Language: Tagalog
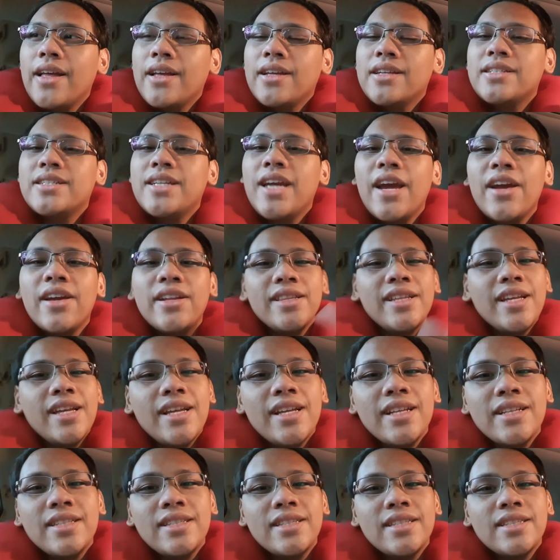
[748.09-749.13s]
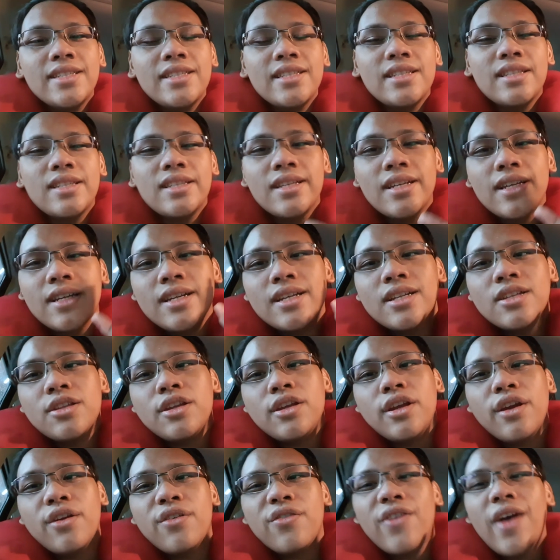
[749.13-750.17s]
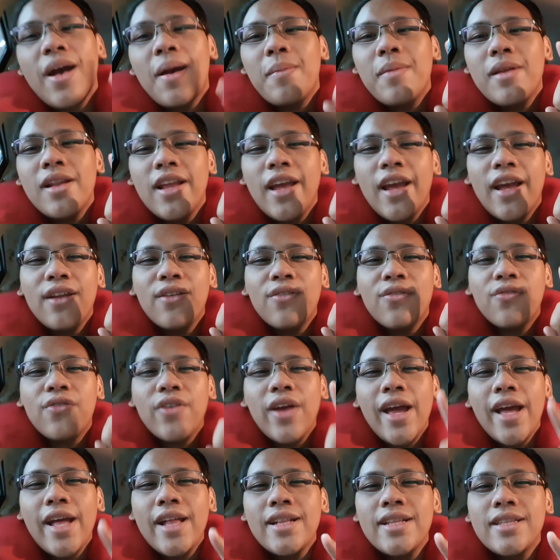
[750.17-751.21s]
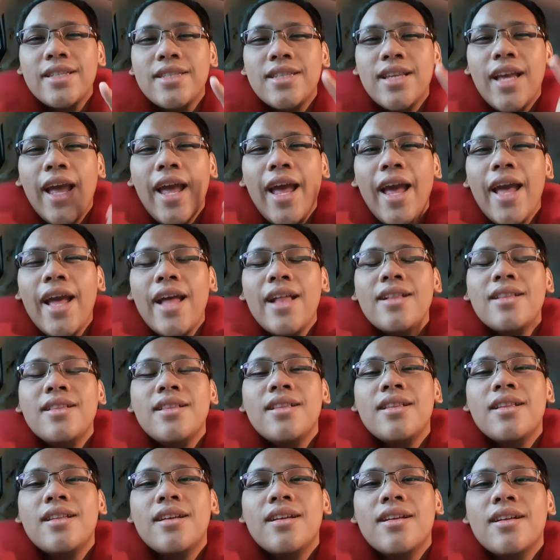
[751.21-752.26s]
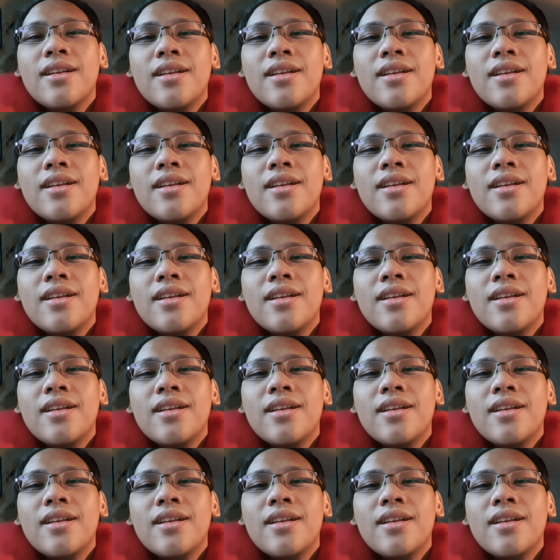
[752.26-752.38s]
share this to your family and friends. And,